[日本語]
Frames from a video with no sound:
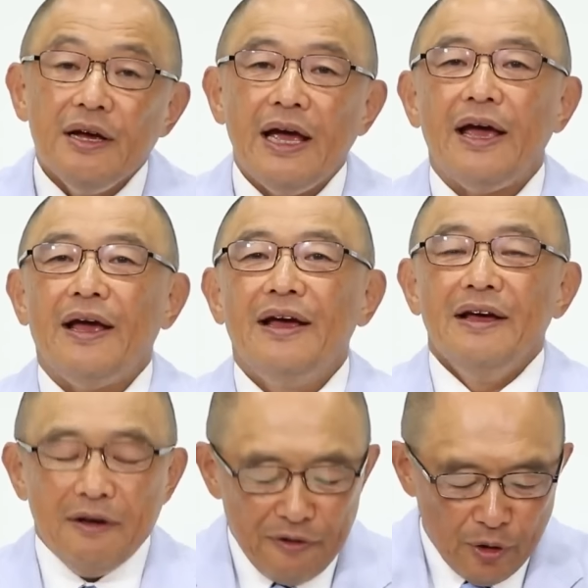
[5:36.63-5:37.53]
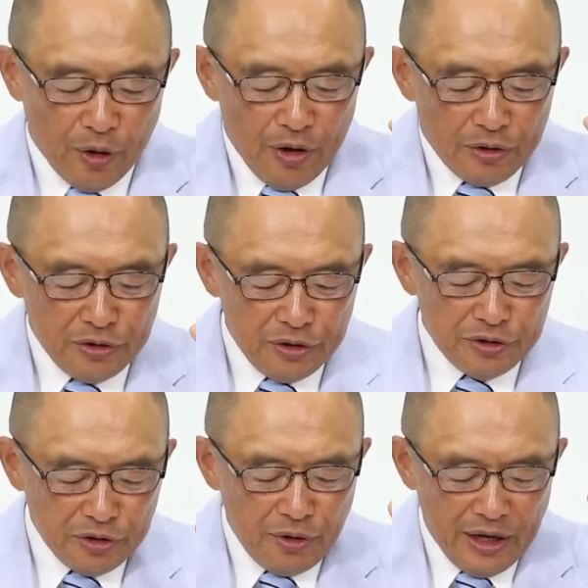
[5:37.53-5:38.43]
ええ、その
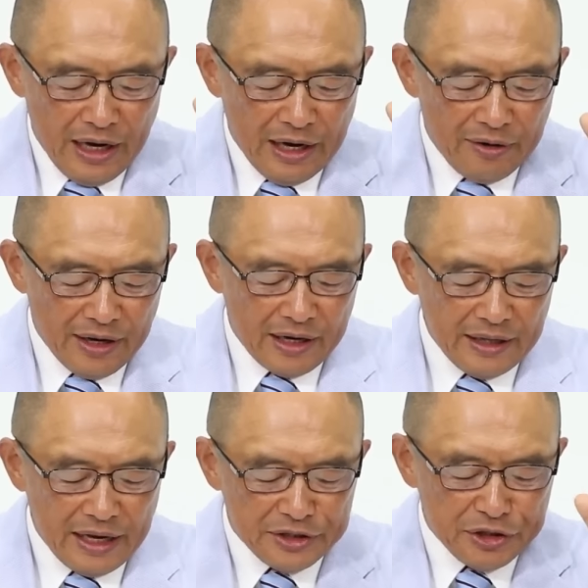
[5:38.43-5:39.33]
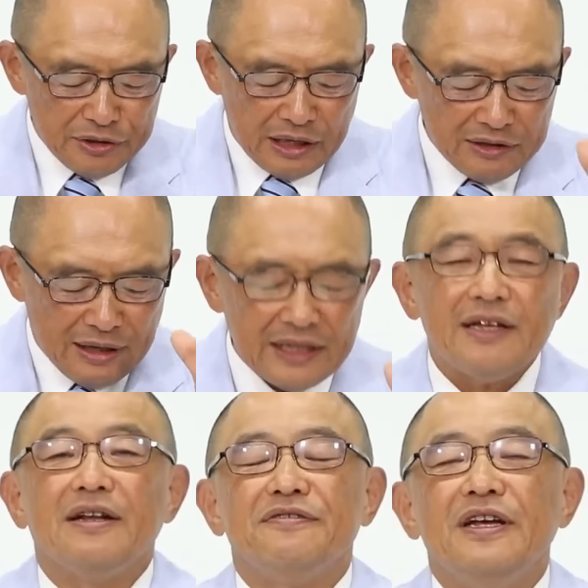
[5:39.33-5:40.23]
偶像礼拝の中で収穫があっ
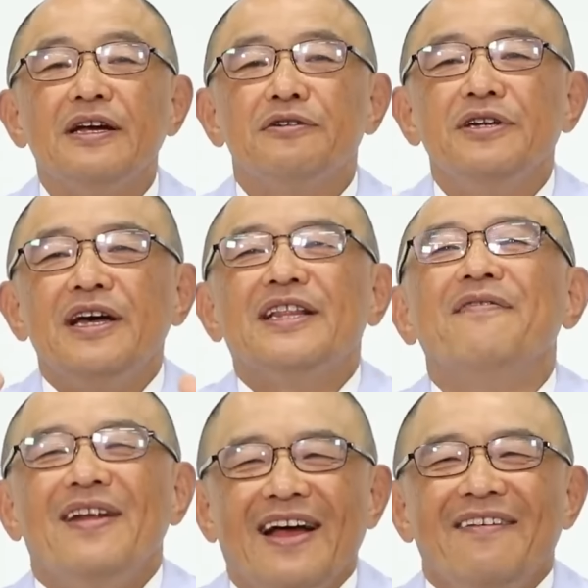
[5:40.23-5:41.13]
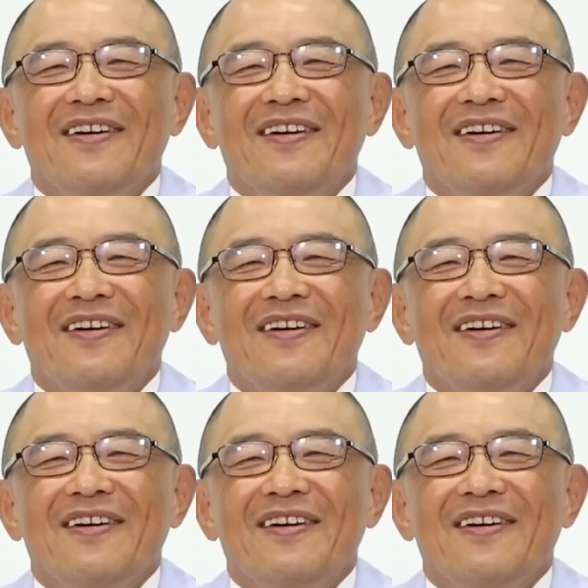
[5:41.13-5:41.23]
たらですね悔い改めない、